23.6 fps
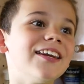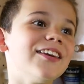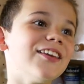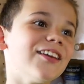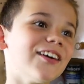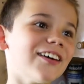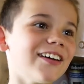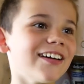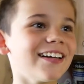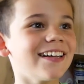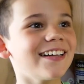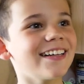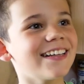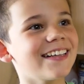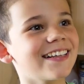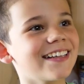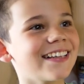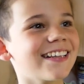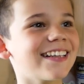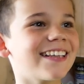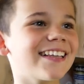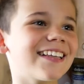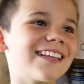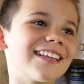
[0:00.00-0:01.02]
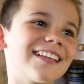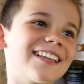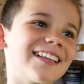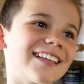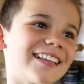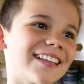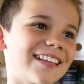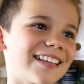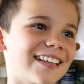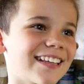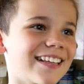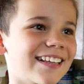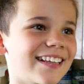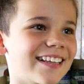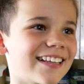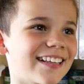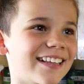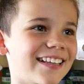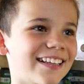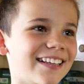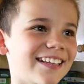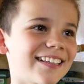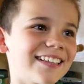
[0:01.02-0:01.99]
No. Ale no,
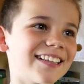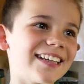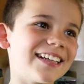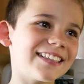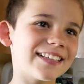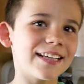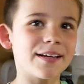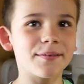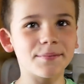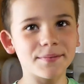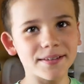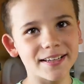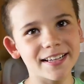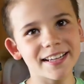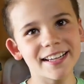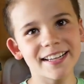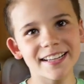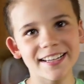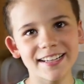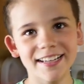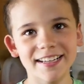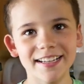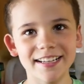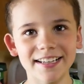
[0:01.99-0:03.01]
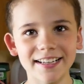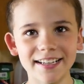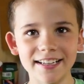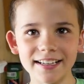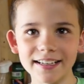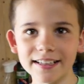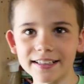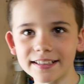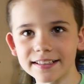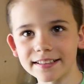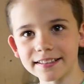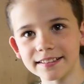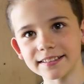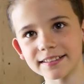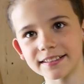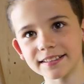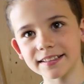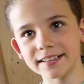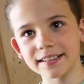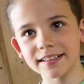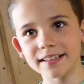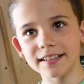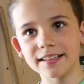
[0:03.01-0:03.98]
czasami pomaga. Czasami. No. Będziesz
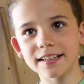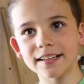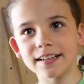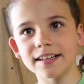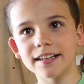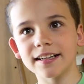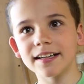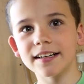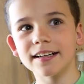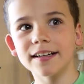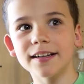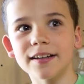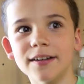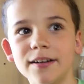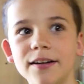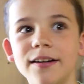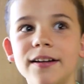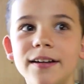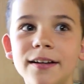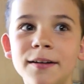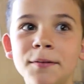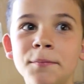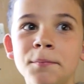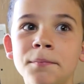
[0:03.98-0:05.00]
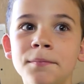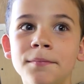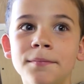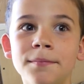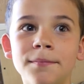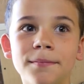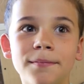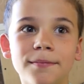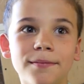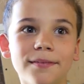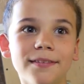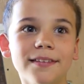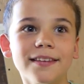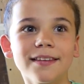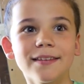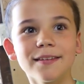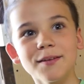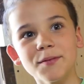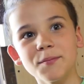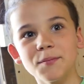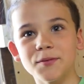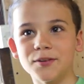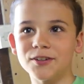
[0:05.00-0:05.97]
pomagał przy kamperze?
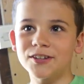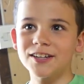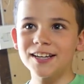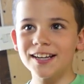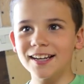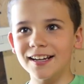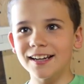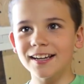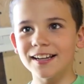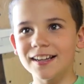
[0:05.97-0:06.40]
No może.